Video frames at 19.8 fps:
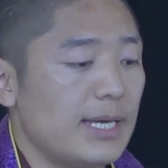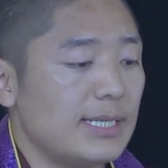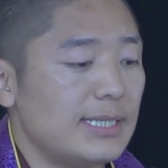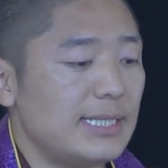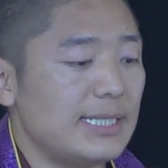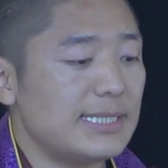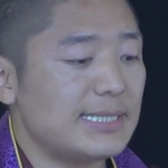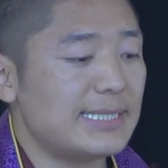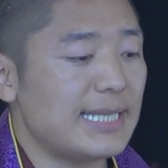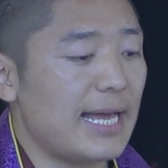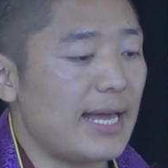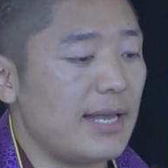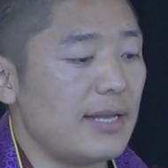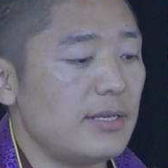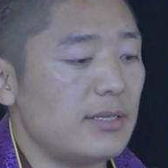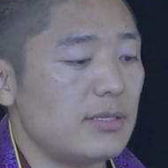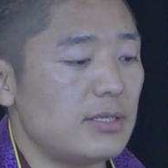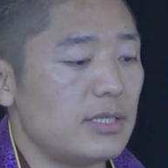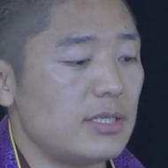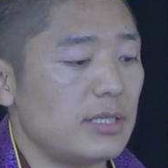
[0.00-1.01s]
第
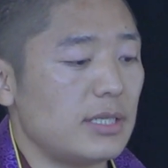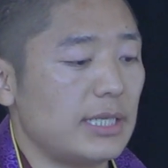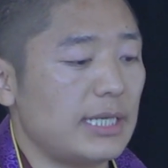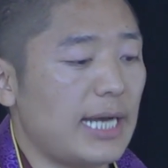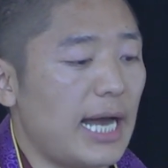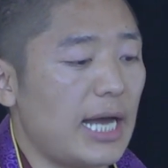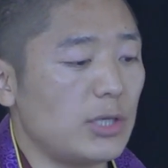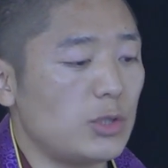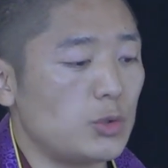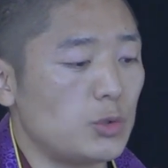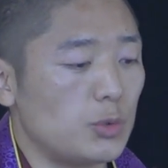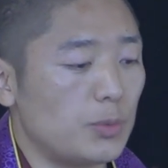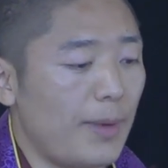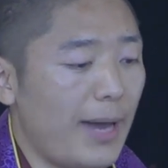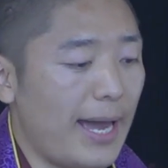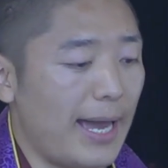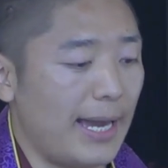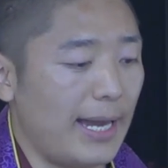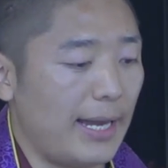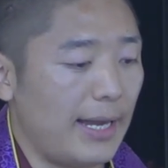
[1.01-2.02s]
三是噶举
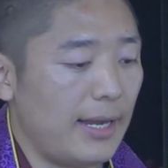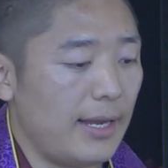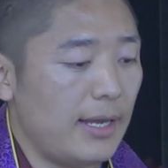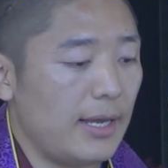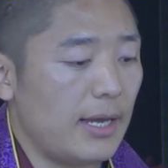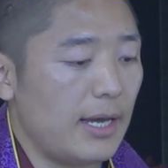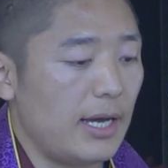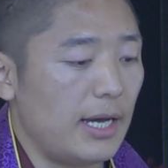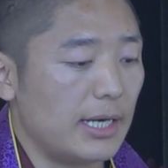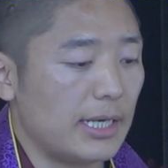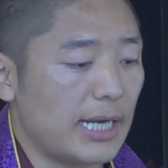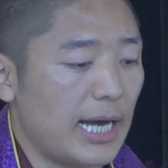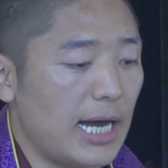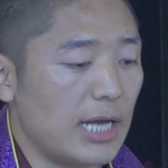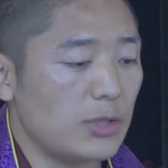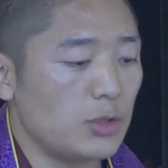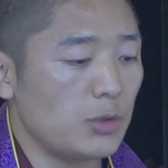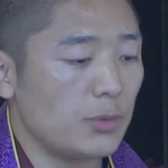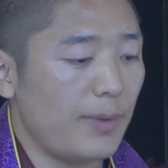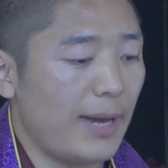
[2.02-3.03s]
派，呃，噶
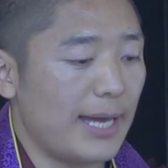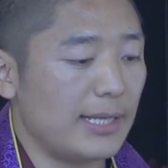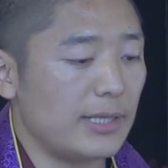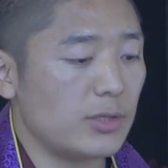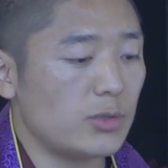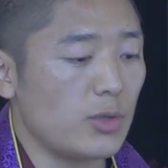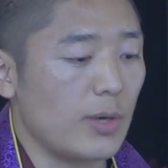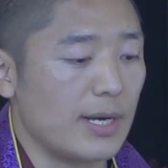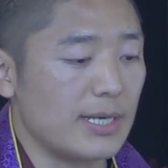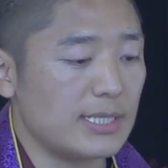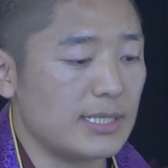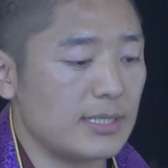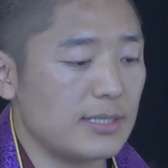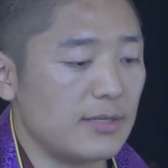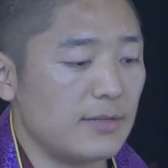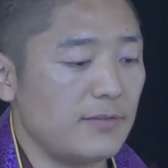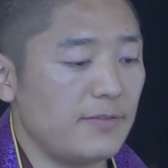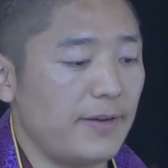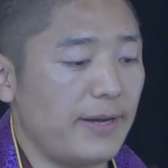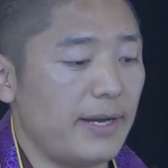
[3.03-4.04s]
举派的传世
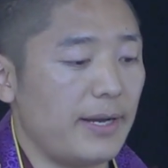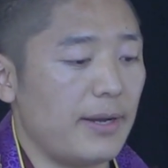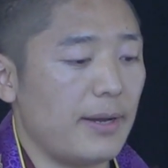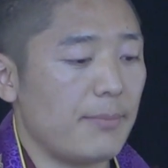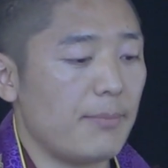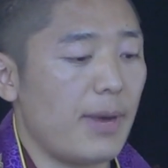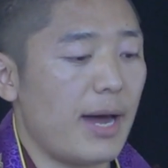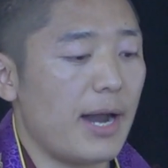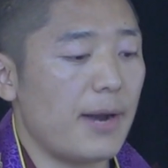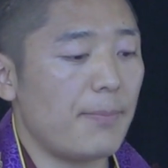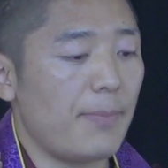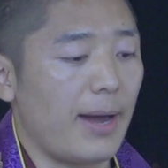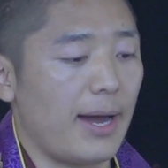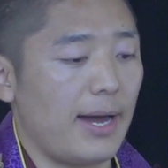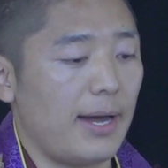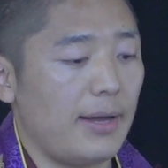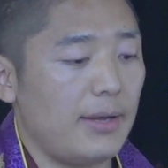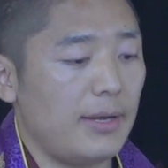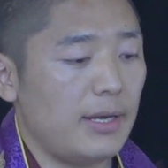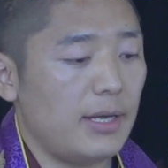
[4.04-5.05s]
人为玛尔
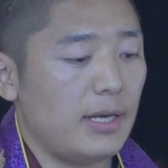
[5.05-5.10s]
巴。